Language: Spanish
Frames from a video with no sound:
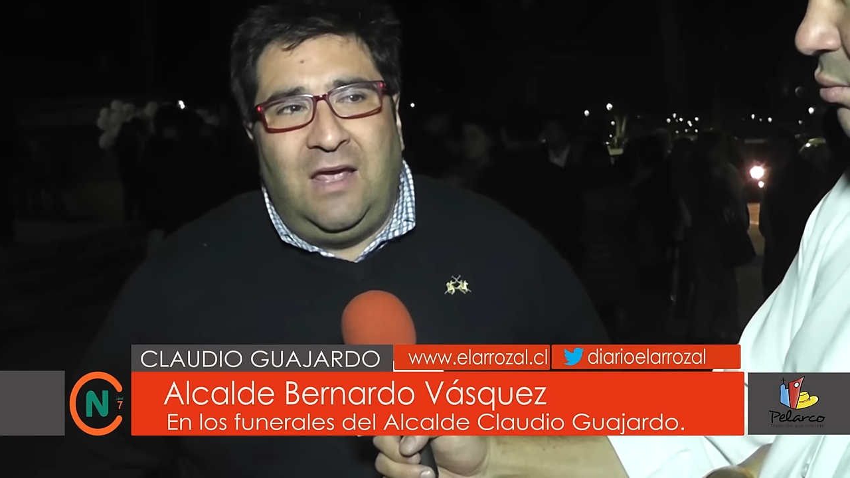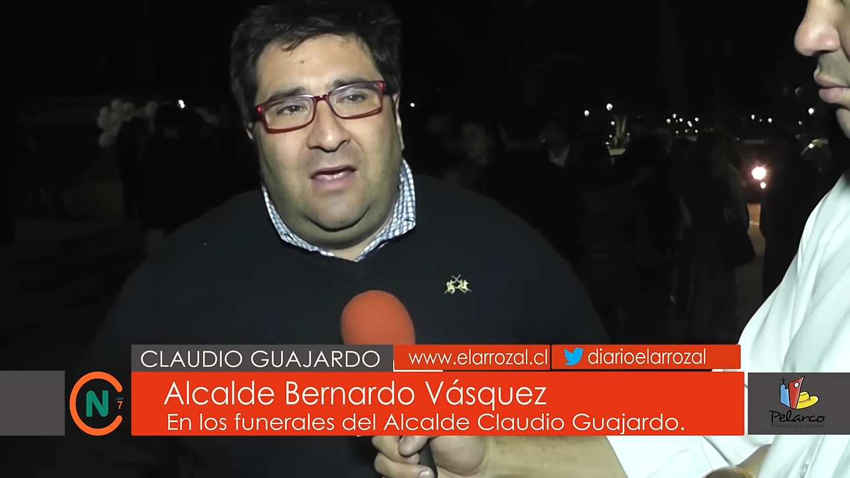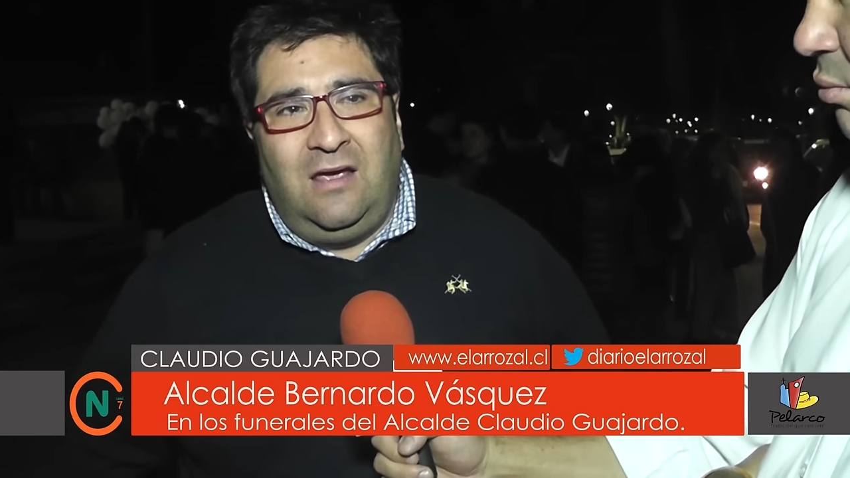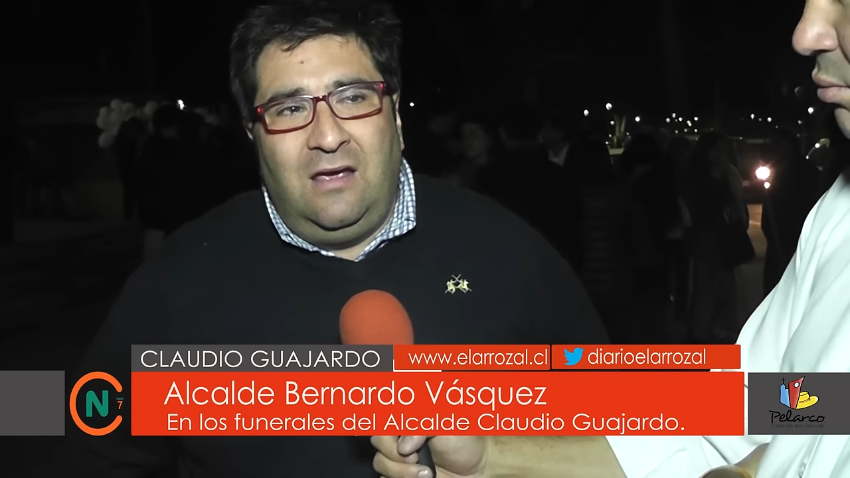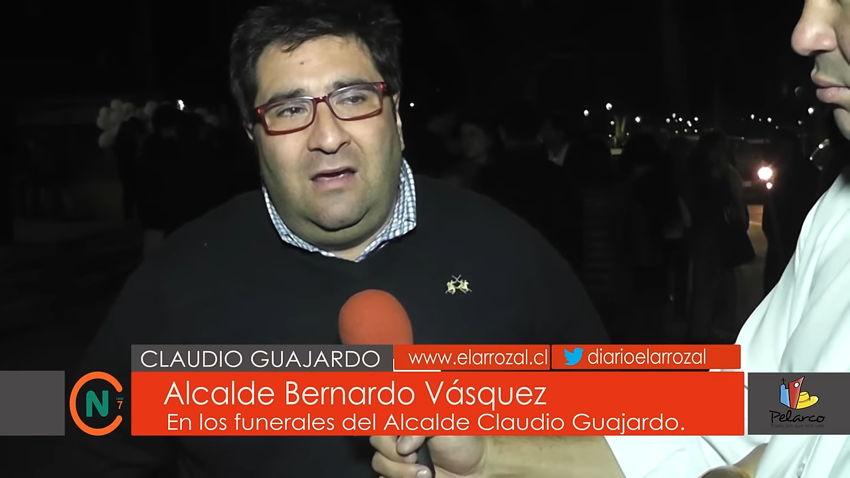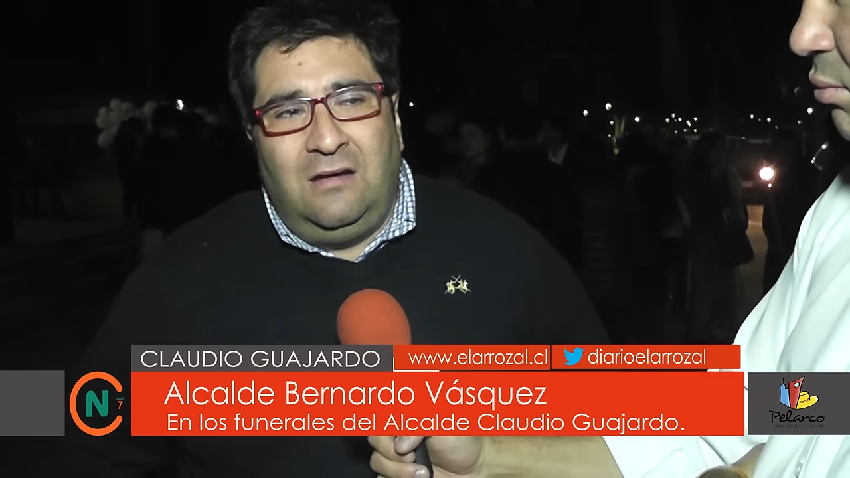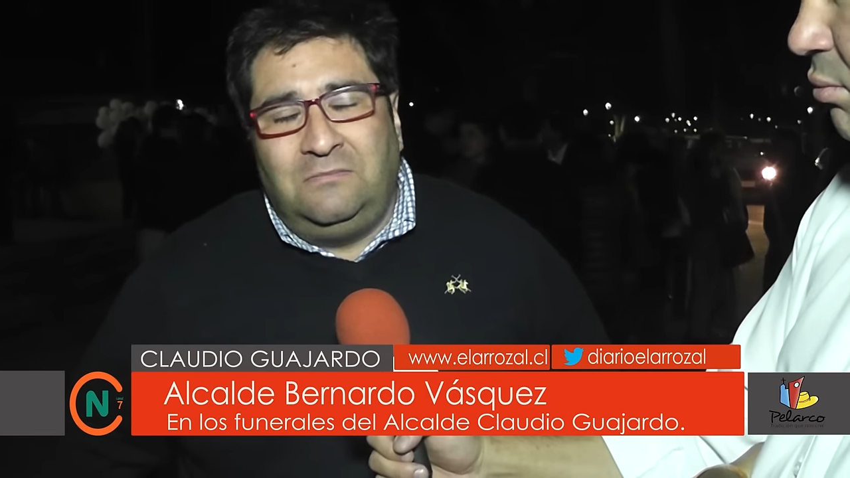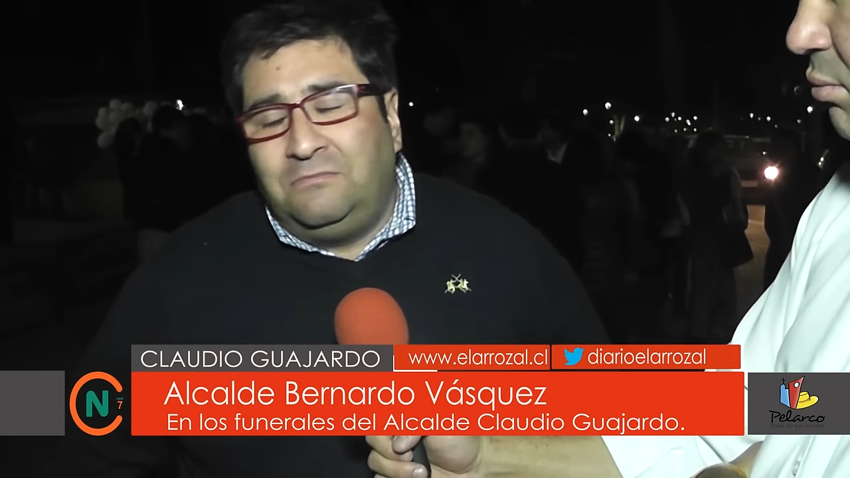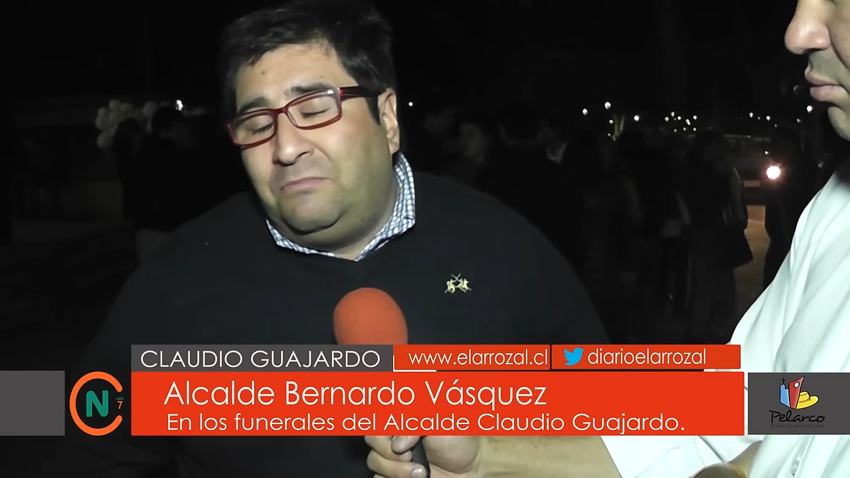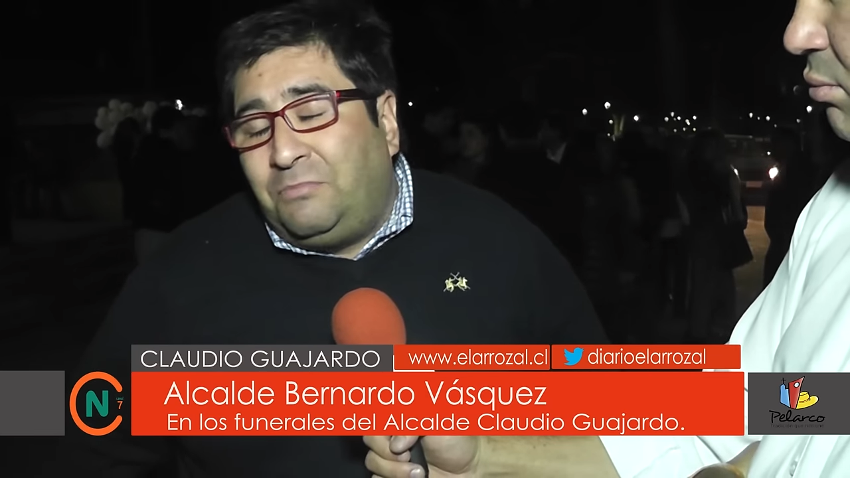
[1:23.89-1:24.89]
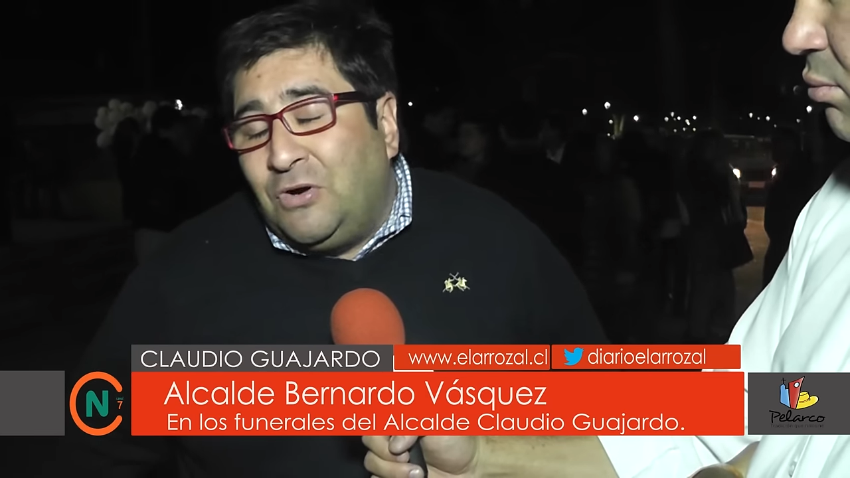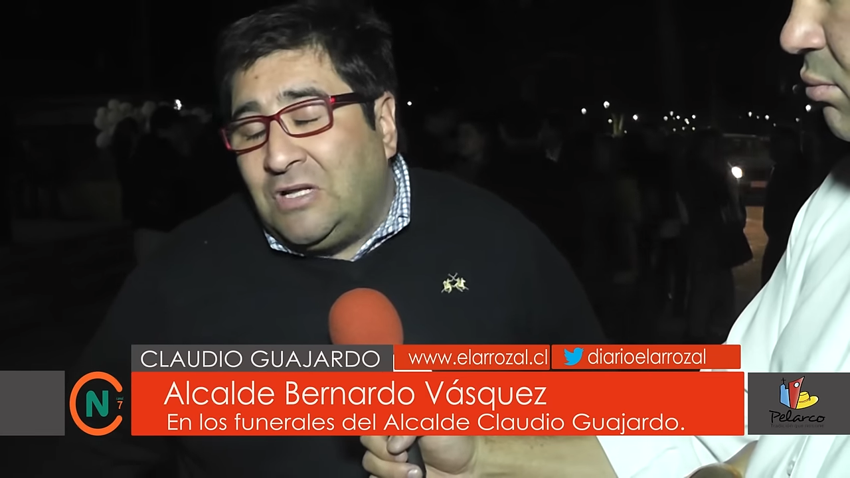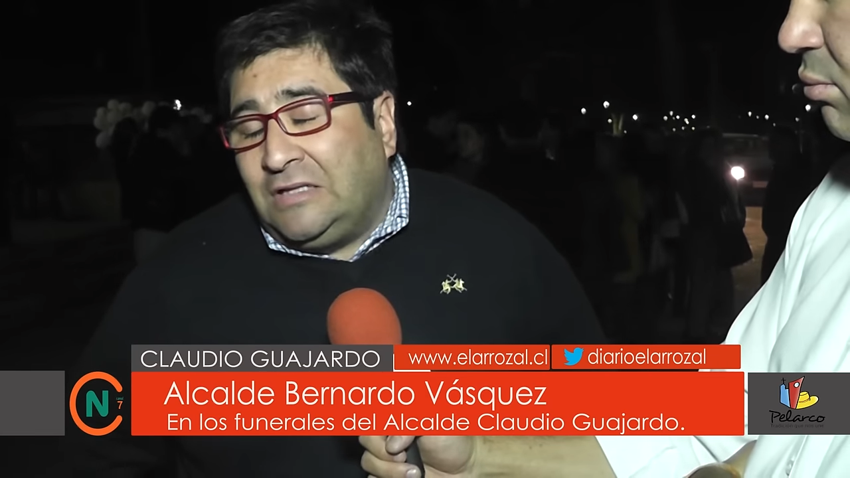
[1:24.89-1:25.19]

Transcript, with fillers: eh, por lo